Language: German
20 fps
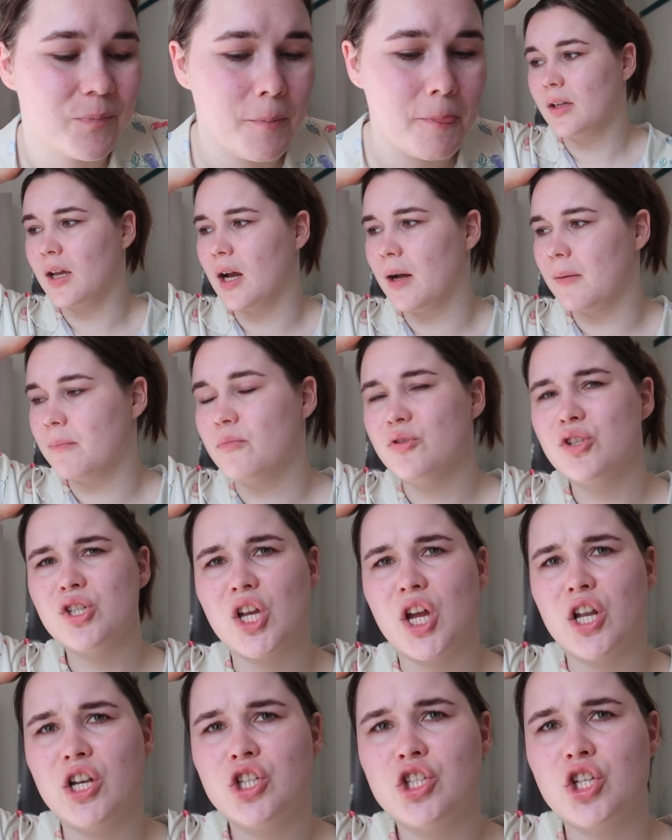Ja, muss ich
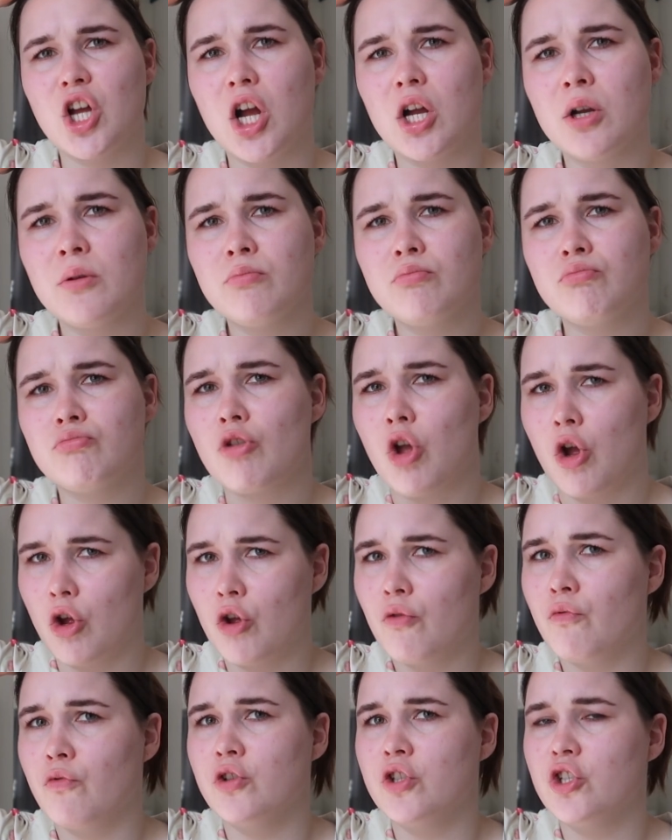ehrlich sagen,
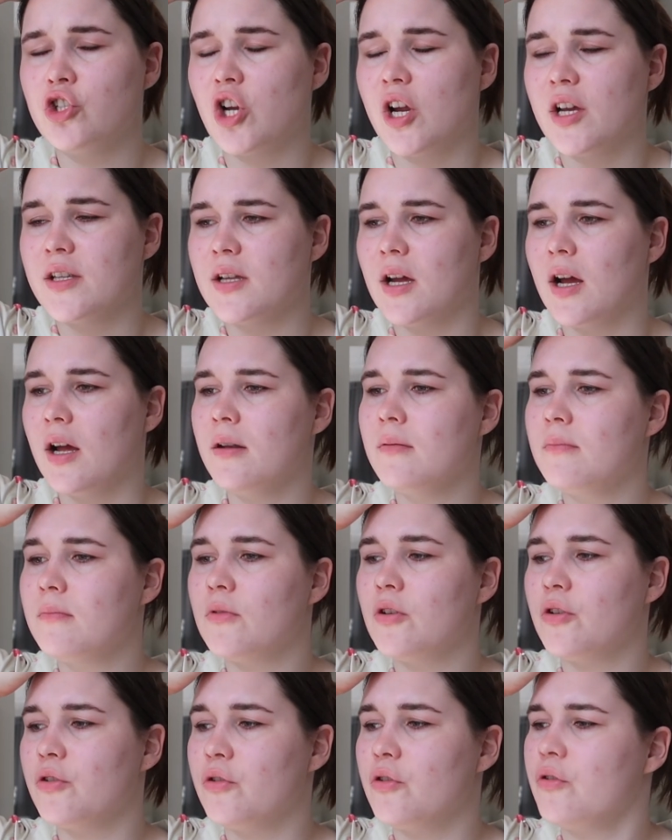fühlt sich scheiße an.
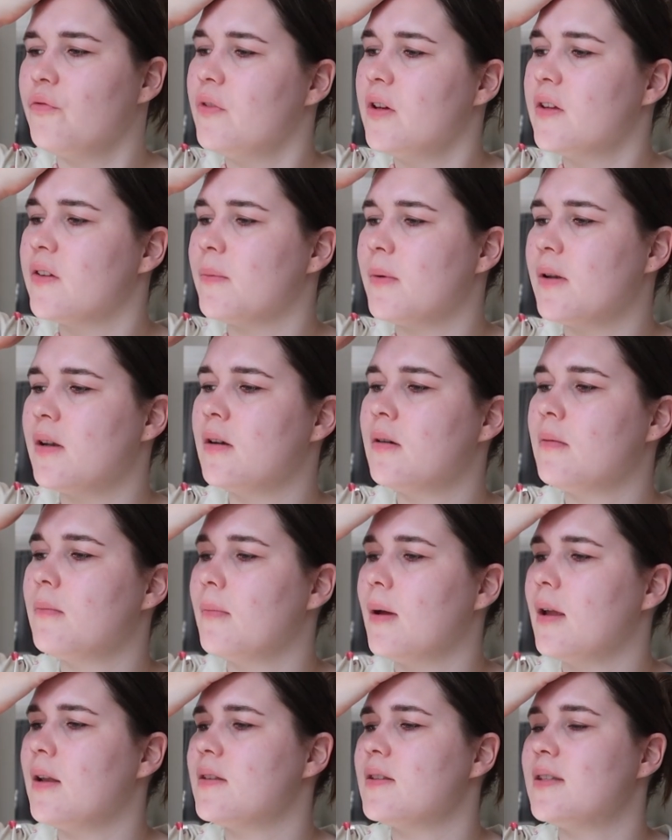Und irgendwie ist mein,
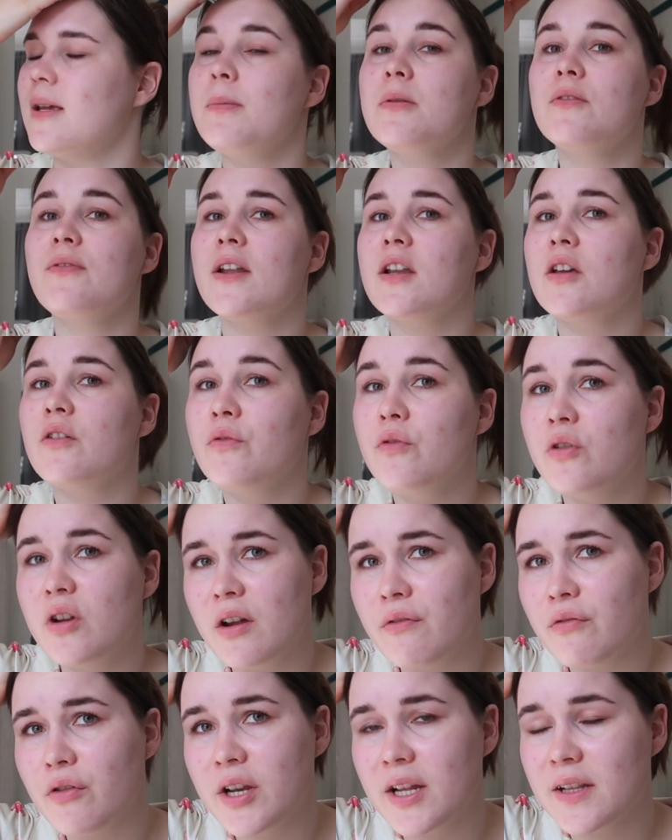mein Selbstwertgefühl
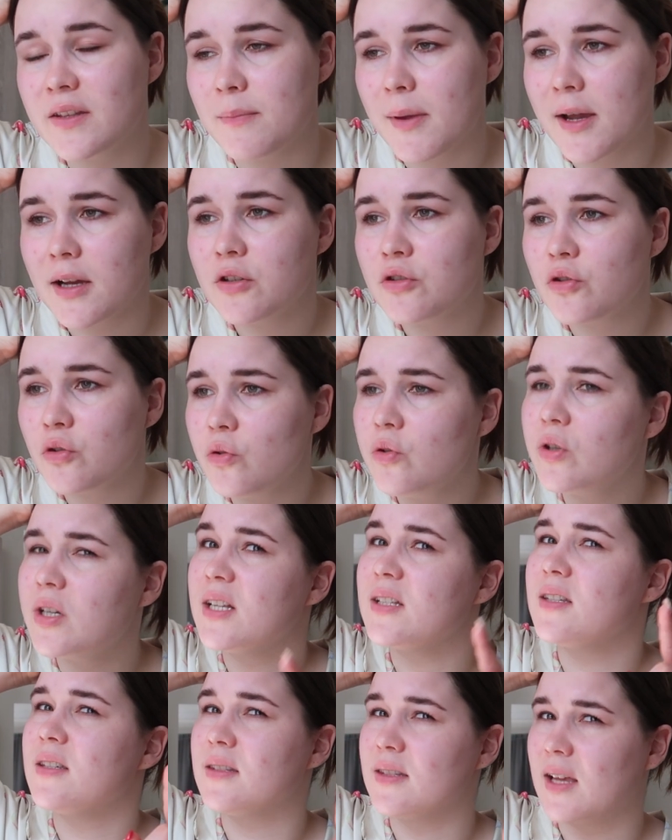davon jetzt mehr gedrückt,
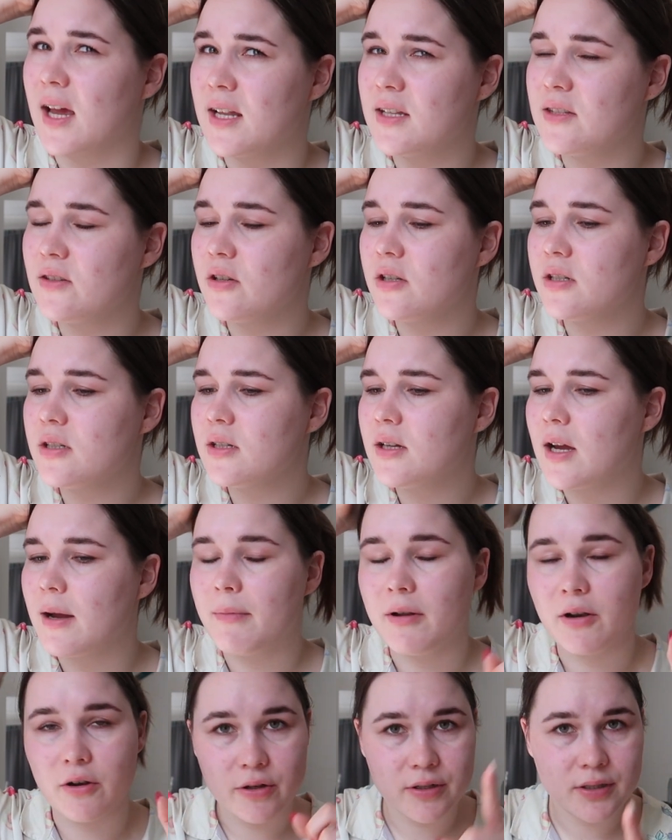als es sein sollte.
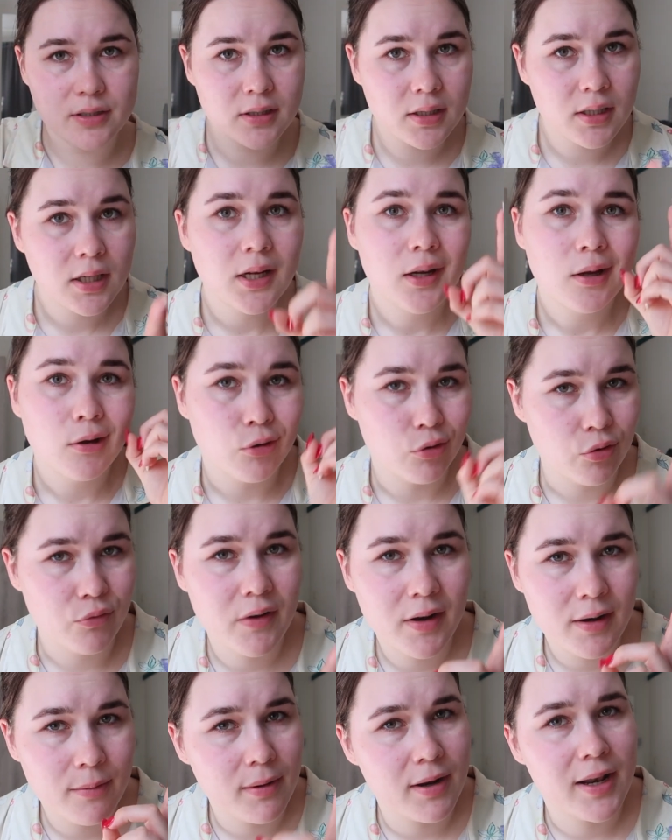Aber Leute, nur
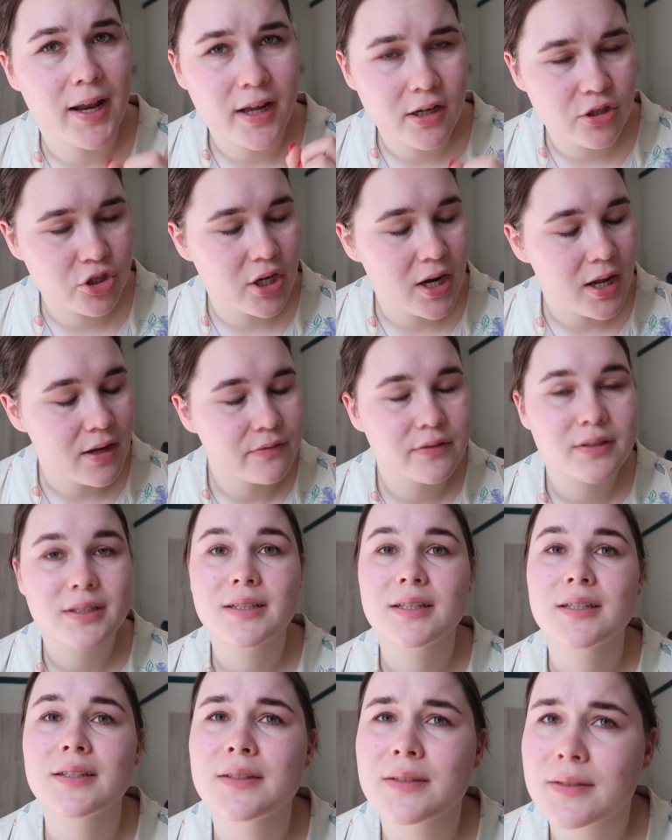weil ihr mal lange schlaft,
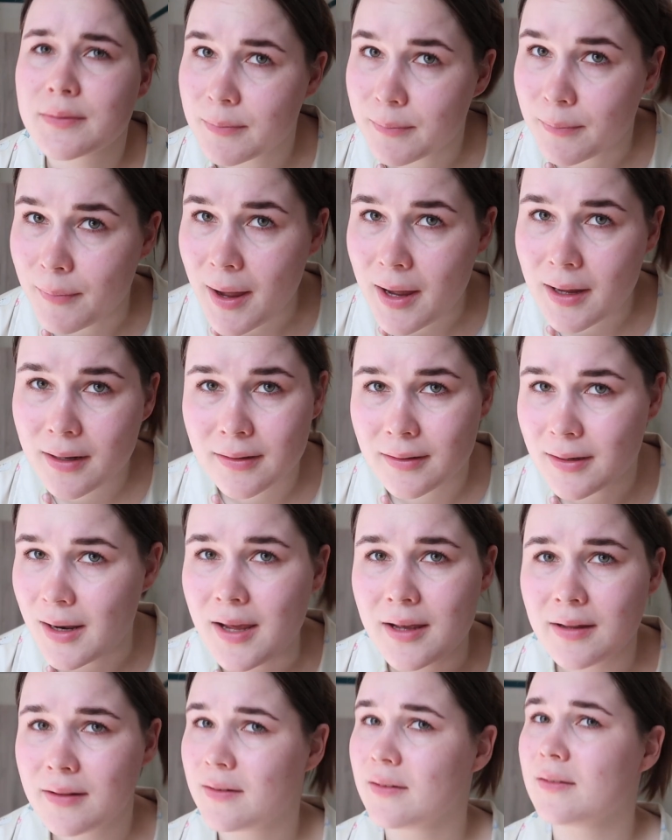das macht
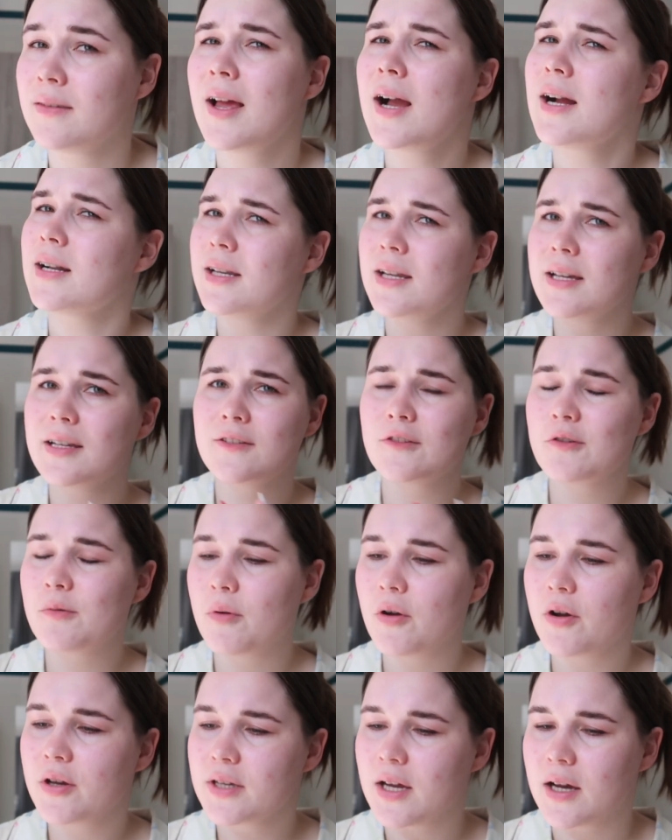nichts. Das sagt nichts
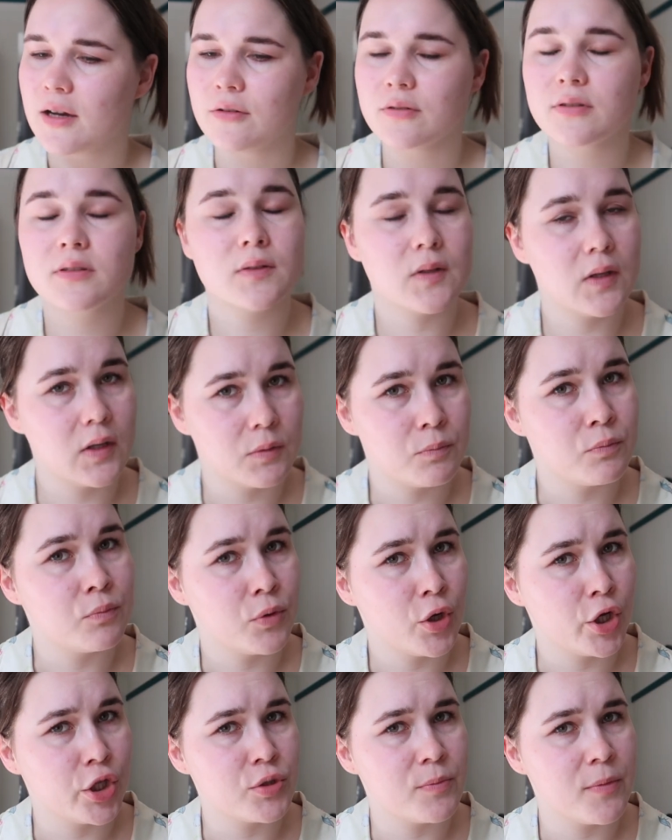über euch aus. Ich
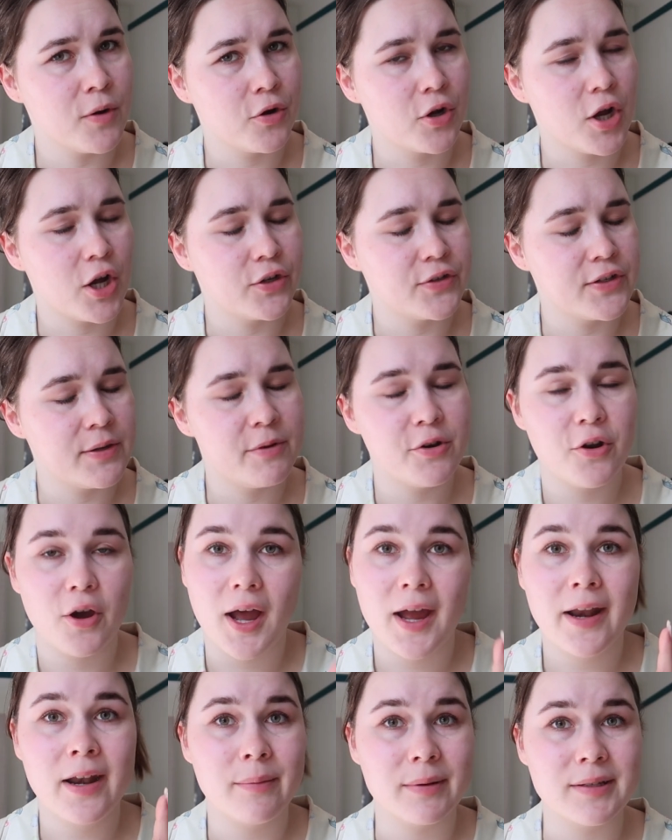rede es mir auch gerade selber noch
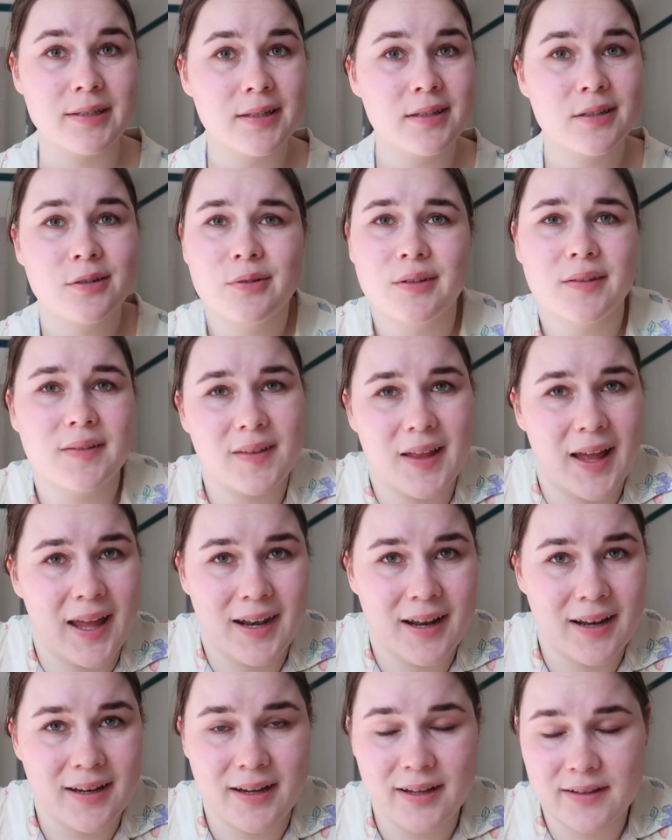ein, aber es ist so. Es
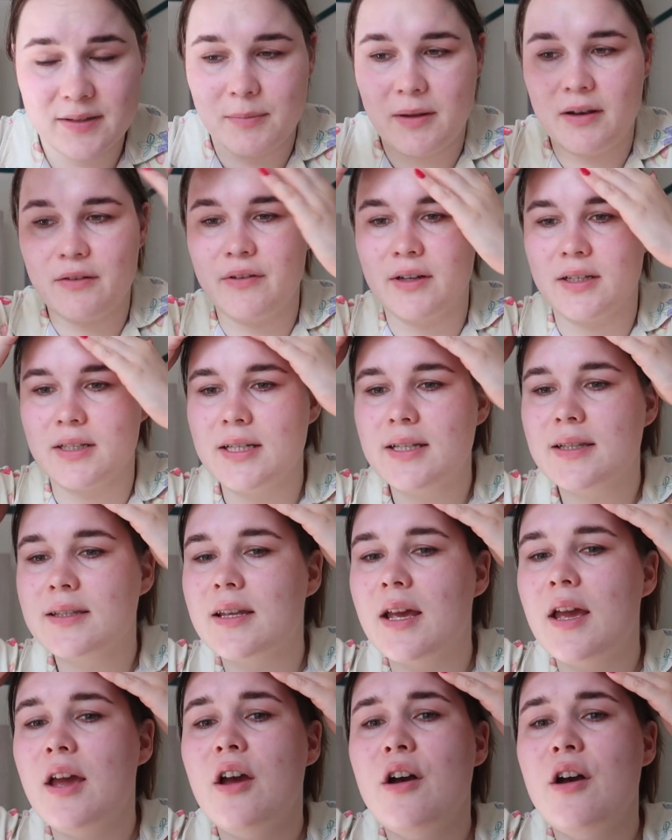ändert ja jetzt im Endeffekt nichts.